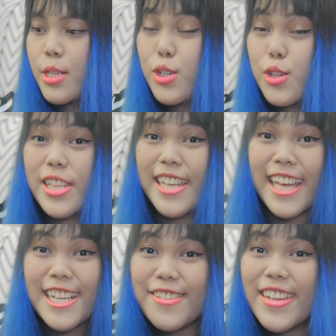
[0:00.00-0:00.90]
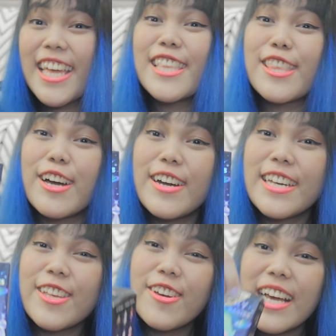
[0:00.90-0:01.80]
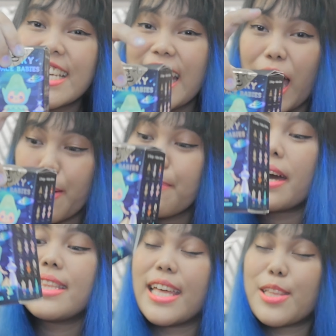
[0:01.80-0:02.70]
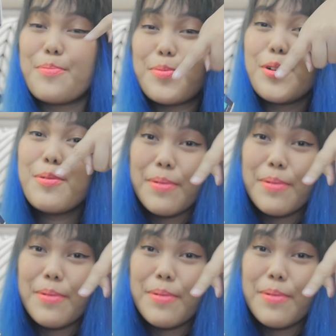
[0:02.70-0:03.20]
So, the next one, ito, ito yung kasama netong full